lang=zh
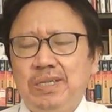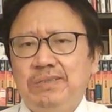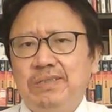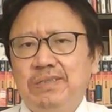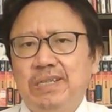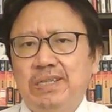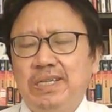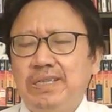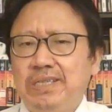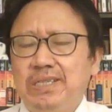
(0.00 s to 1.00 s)
甚至
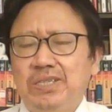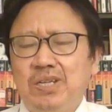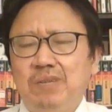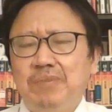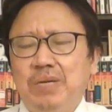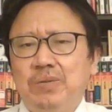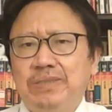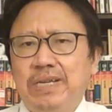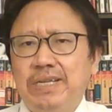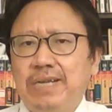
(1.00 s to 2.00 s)
可以抵消美国
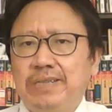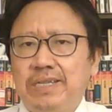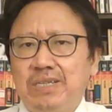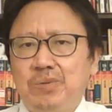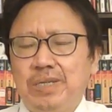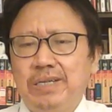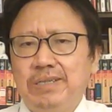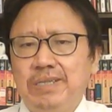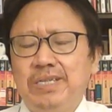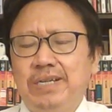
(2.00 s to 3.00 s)
在亚太地区的
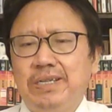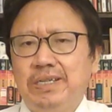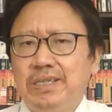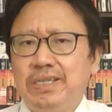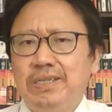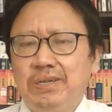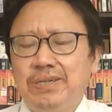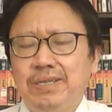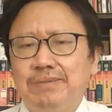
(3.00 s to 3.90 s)
影响力和领导力。